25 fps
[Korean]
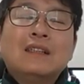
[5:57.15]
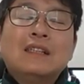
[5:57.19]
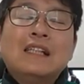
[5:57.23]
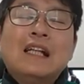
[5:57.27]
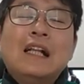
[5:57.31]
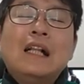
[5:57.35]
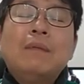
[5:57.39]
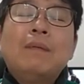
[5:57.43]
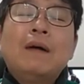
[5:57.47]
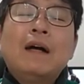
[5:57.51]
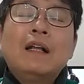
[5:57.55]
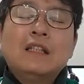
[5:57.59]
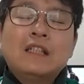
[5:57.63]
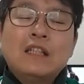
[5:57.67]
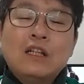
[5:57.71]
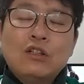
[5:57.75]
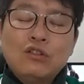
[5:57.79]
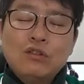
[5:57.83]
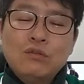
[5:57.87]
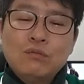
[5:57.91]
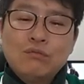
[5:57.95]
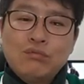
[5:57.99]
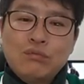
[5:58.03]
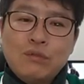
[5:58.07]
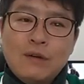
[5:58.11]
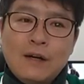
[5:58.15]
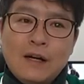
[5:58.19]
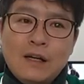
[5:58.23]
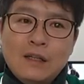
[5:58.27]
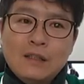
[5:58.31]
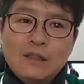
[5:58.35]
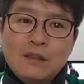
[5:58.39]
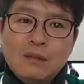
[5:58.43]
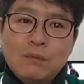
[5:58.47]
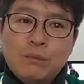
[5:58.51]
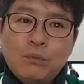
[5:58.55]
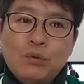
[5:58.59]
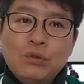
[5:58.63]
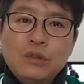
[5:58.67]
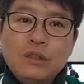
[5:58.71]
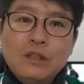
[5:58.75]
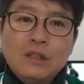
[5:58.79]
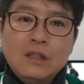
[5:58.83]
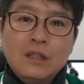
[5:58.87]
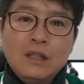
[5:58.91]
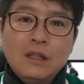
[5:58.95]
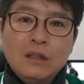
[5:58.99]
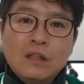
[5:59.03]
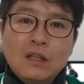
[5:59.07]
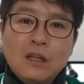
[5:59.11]
일반 체중 부하, 즉
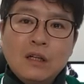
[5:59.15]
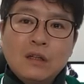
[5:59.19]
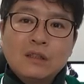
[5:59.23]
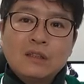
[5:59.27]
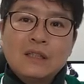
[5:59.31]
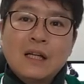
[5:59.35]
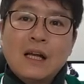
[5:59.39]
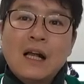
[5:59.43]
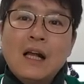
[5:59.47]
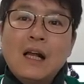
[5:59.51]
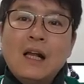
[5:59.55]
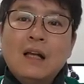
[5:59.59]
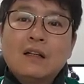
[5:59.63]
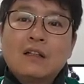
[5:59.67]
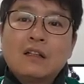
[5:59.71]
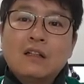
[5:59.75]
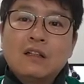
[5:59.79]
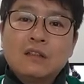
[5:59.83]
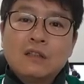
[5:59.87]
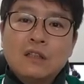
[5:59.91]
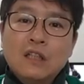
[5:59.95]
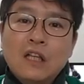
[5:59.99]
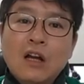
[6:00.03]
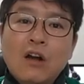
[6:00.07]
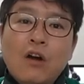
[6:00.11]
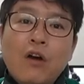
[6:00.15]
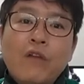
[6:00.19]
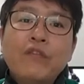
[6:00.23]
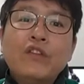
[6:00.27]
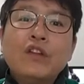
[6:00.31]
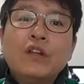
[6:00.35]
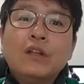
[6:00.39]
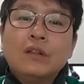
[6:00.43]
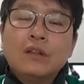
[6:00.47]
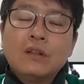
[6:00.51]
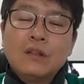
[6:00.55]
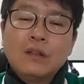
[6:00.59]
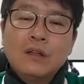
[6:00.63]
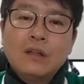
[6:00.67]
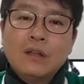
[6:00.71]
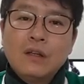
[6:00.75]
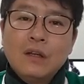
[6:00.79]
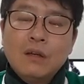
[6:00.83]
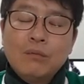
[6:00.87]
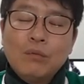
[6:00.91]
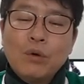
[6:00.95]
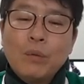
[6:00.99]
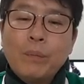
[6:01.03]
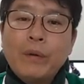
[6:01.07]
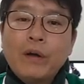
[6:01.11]
본인이 그냥 걷는,
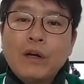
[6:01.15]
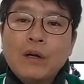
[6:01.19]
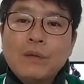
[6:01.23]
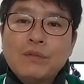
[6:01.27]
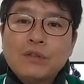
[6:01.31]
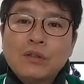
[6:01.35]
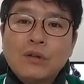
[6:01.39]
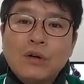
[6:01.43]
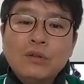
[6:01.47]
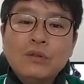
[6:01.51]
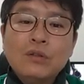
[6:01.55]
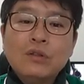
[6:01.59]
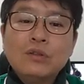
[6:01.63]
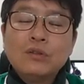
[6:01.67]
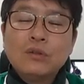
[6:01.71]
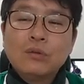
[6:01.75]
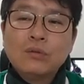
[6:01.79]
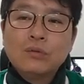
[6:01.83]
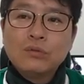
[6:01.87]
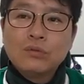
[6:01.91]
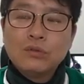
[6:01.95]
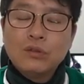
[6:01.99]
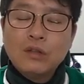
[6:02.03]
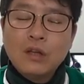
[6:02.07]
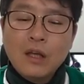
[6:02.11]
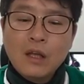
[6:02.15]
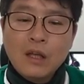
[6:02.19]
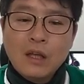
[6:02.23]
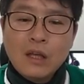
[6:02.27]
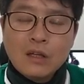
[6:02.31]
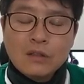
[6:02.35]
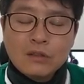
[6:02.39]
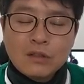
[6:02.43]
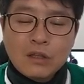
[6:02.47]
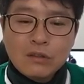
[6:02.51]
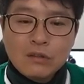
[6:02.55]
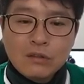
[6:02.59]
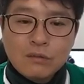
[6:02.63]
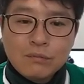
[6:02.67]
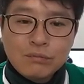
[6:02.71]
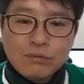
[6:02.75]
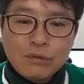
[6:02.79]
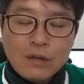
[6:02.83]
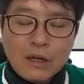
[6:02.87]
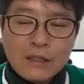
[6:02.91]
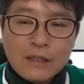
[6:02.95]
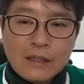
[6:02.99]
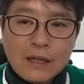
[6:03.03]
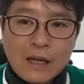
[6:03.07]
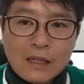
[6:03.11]
목발 없이 걷는 정도의 체중
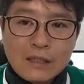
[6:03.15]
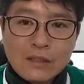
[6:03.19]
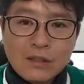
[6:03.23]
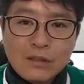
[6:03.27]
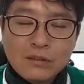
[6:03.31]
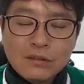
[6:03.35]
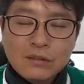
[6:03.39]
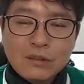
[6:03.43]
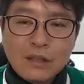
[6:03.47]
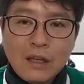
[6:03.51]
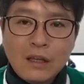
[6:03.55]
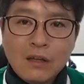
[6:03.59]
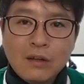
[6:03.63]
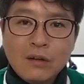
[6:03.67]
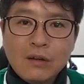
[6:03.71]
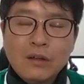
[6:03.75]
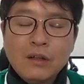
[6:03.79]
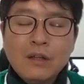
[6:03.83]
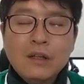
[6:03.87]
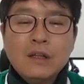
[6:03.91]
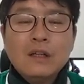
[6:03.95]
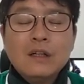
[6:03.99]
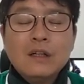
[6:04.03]
부하는 하셔도 돼요.